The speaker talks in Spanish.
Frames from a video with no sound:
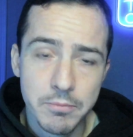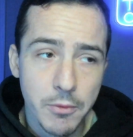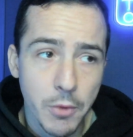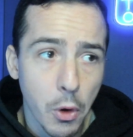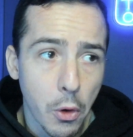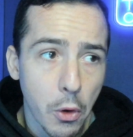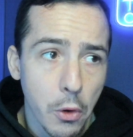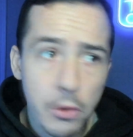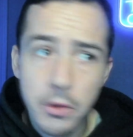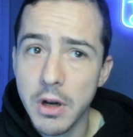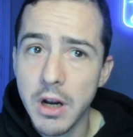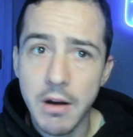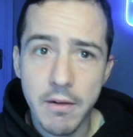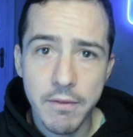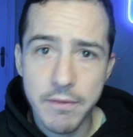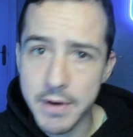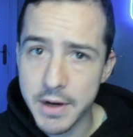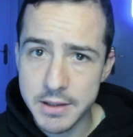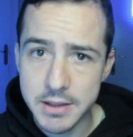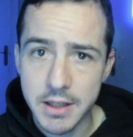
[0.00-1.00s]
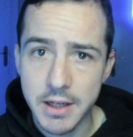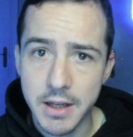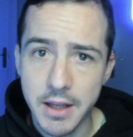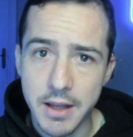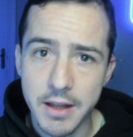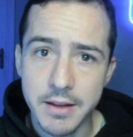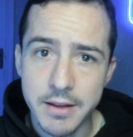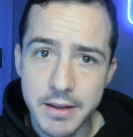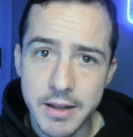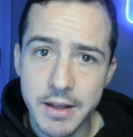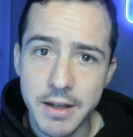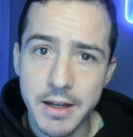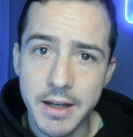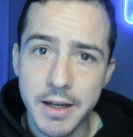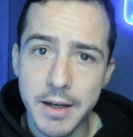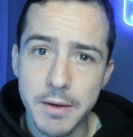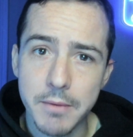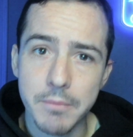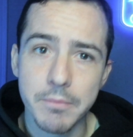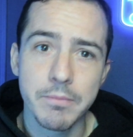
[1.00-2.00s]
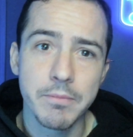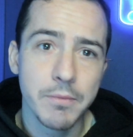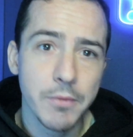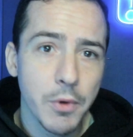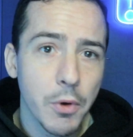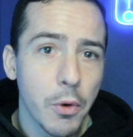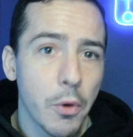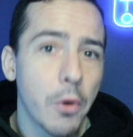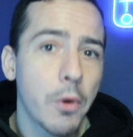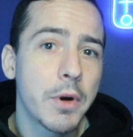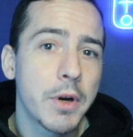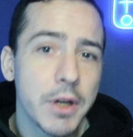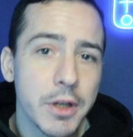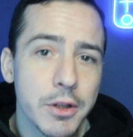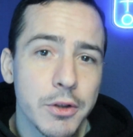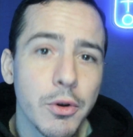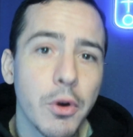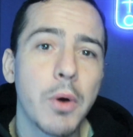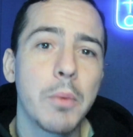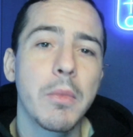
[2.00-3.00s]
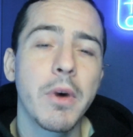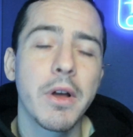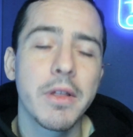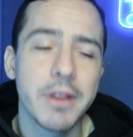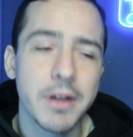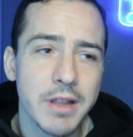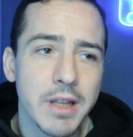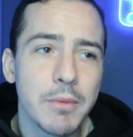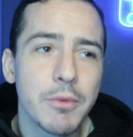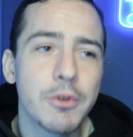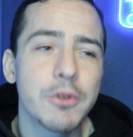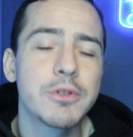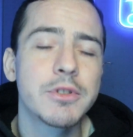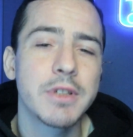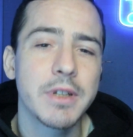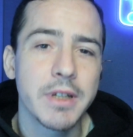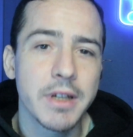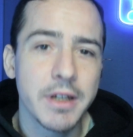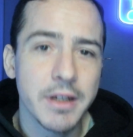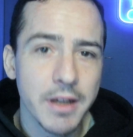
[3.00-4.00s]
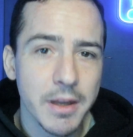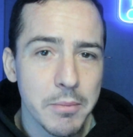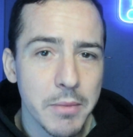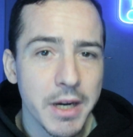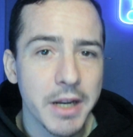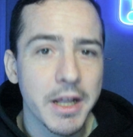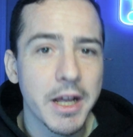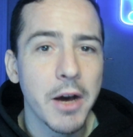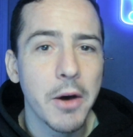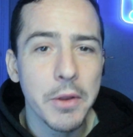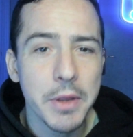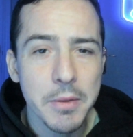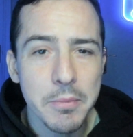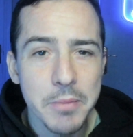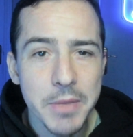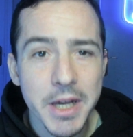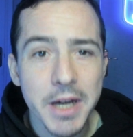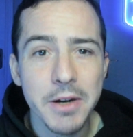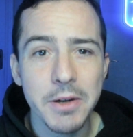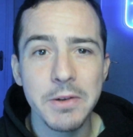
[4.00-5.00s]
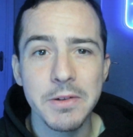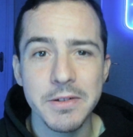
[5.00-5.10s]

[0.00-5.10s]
Odio la frase de ojito como acertemos en el mercado de invierno.